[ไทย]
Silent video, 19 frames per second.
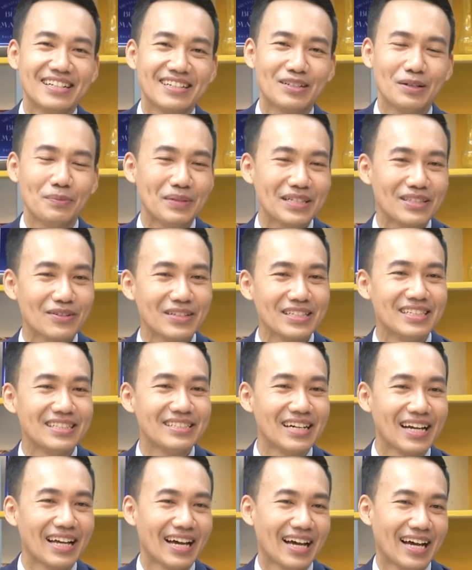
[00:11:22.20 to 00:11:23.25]
ก็ไม่ต้องเยอะเดื
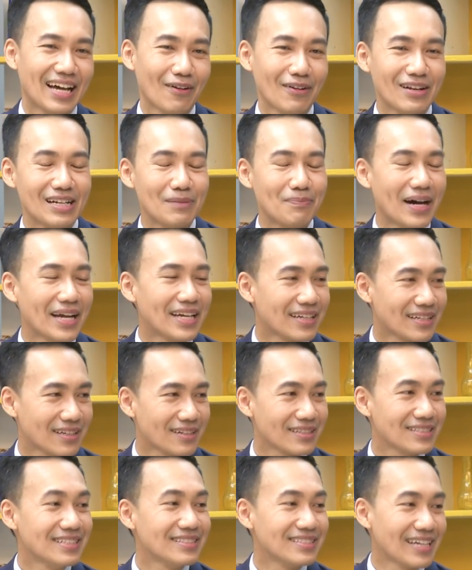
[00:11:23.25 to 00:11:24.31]
อนละห้าเราเดือนละพันนึงก็
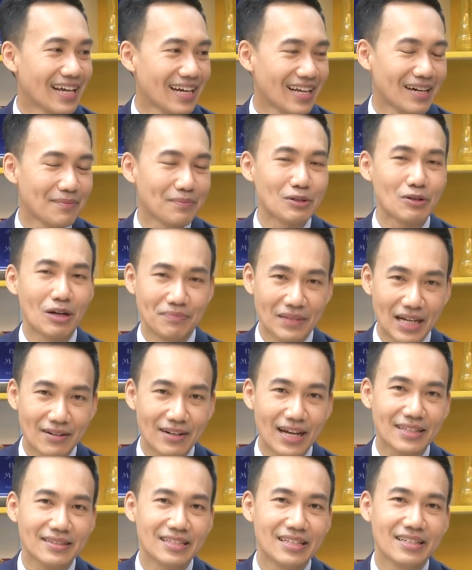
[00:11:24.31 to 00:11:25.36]
ชื่นใจแล้ว เป็นความน่า
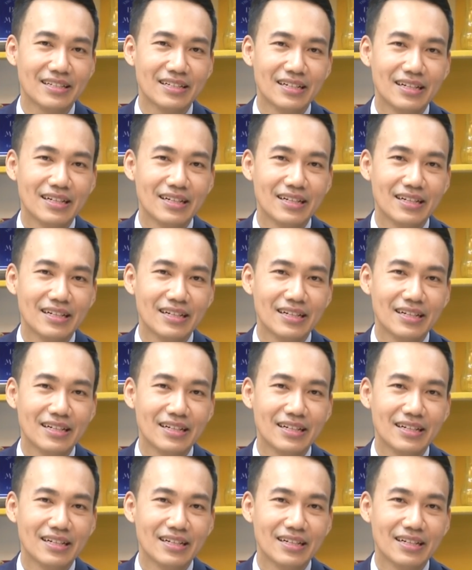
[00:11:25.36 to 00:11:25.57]
รักที่